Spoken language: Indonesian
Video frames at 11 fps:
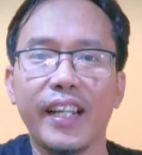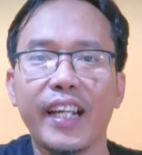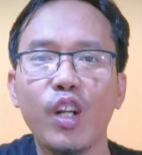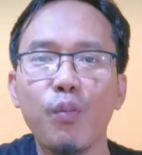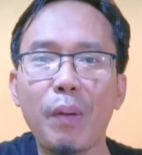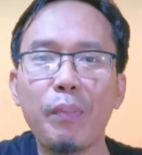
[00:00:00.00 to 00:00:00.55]

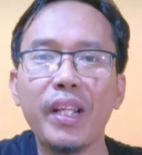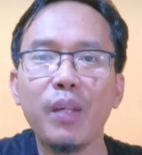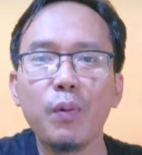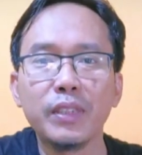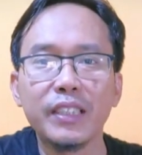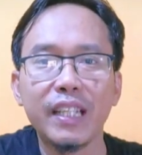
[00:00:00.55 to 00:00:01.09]
Kenaikan upah
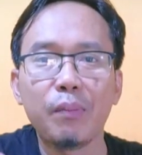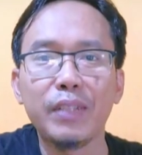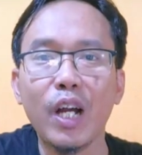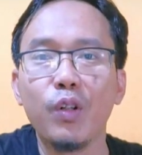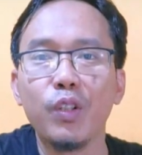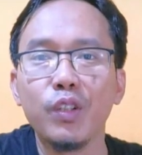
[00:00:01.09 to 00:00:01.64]
minimum setiap
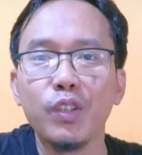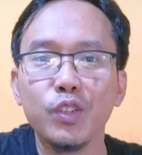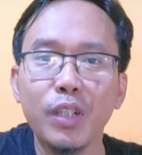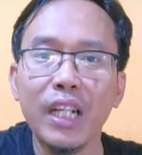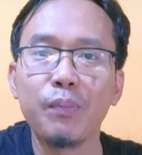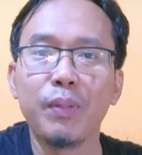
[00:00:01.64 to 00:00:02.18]
tahun
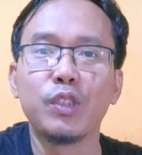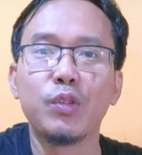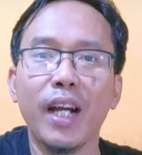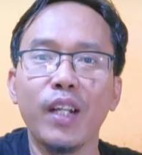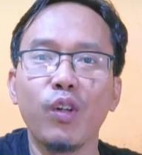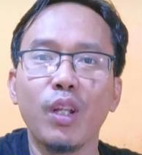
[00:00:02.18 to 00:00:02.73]
juga
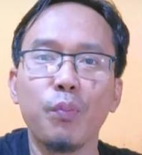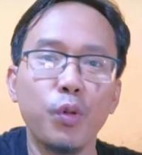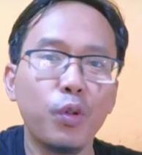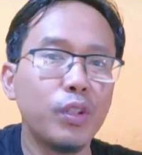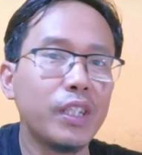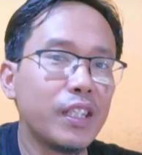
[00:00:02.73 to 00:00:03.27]
diperjuangkan oleh
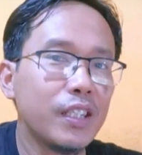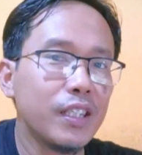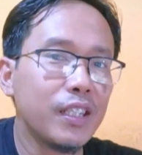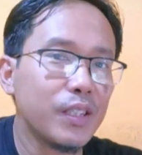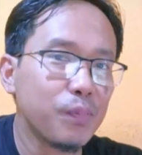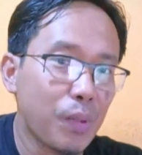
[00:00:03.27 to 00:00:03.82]
buruh
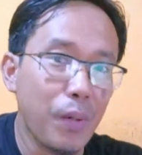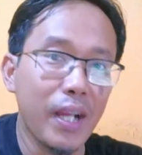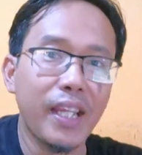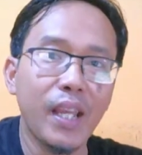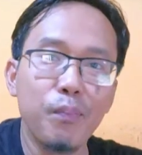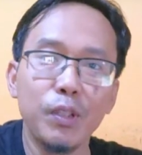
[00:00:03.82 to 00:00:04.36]
di
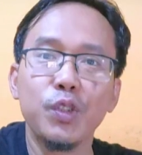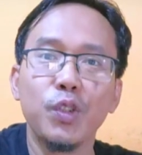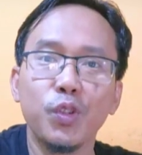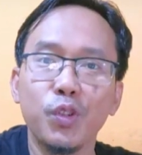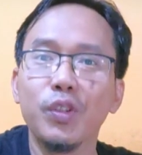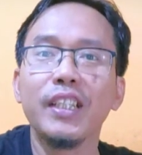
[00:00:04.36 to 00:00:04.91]
berbagai
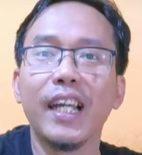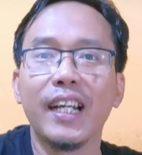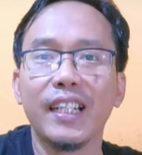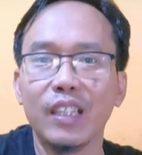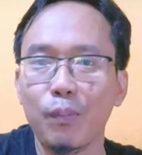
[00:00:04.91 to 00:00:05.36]
penjuru dunia,